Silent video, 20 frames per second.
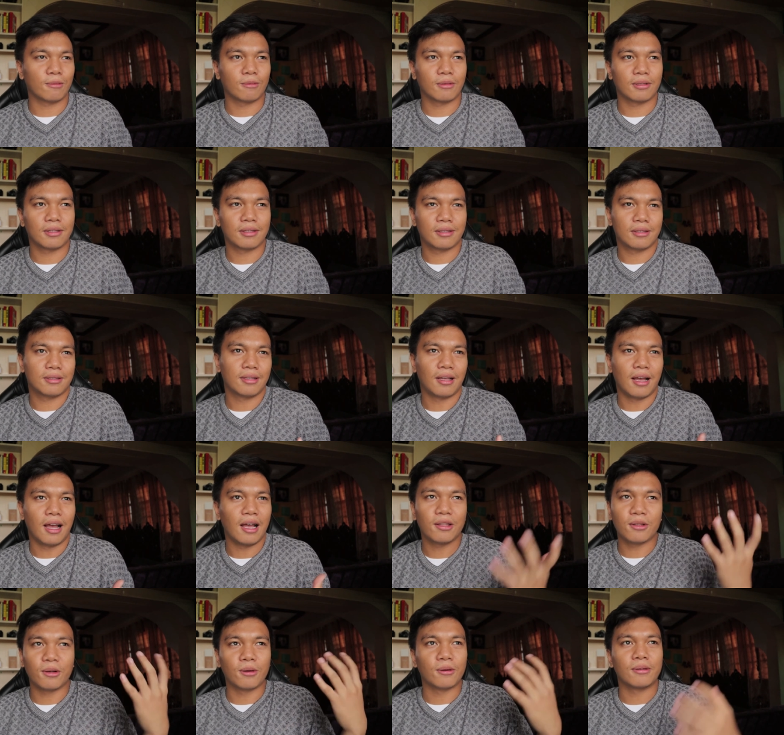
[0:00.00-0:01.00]
that would
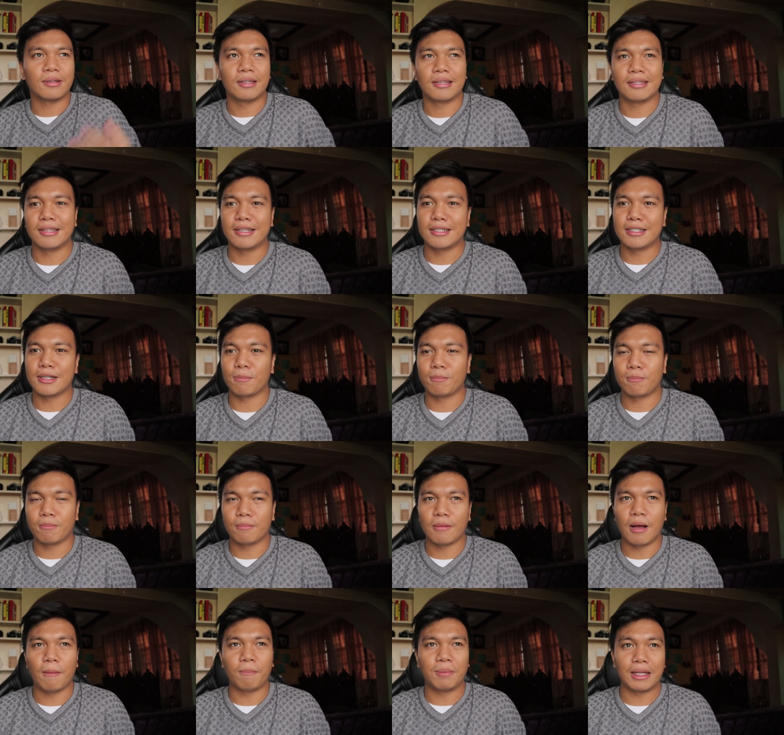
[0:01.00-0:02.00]
ano, hindi siya
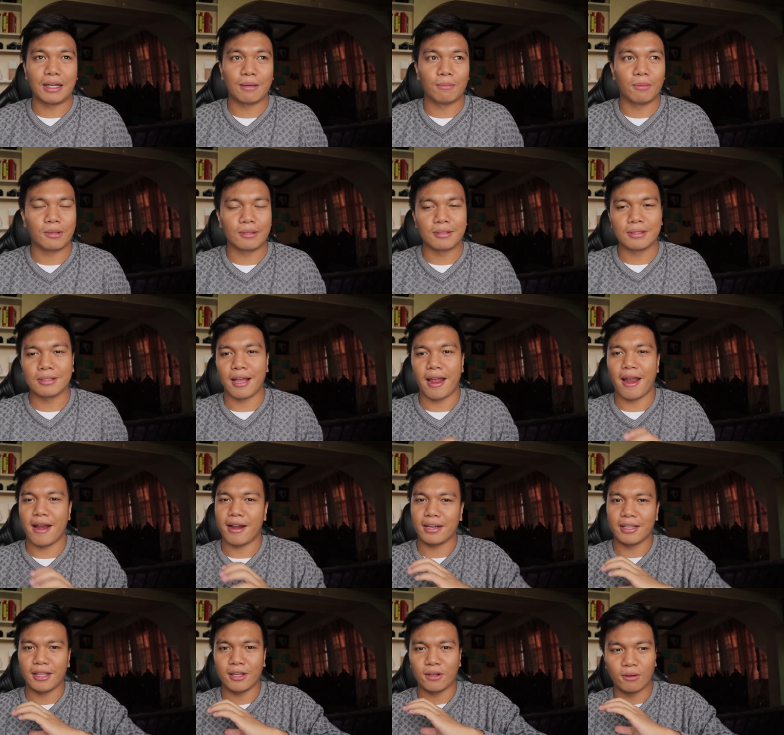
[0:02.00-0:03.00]
applicable dun sa
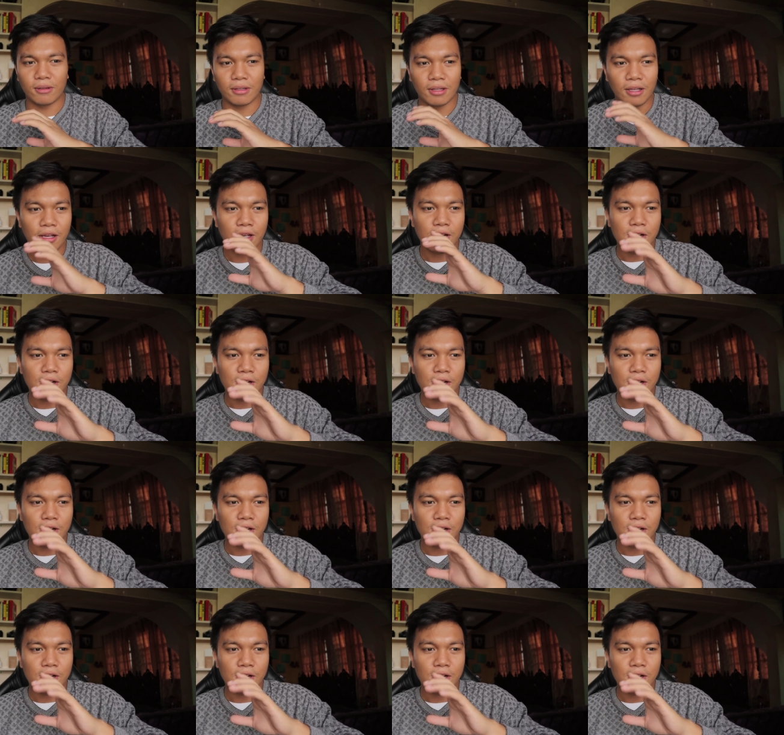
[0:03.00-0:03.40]
air na yun.